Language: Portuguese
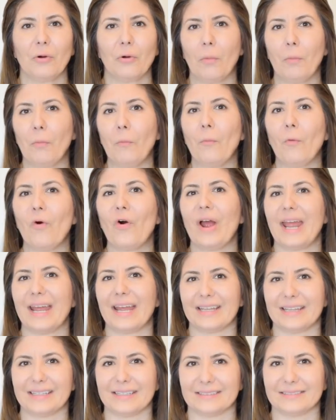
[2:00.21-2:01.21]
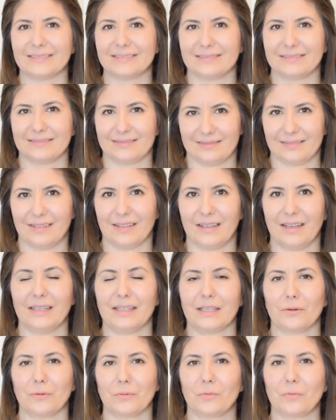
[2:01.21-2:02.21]
como moeda. Né?
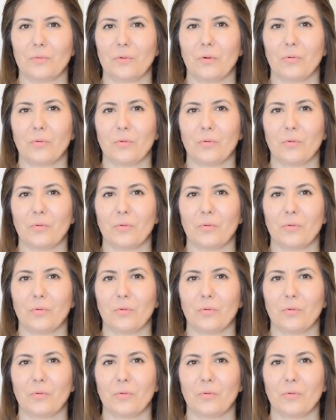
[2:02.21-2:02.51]
Então, com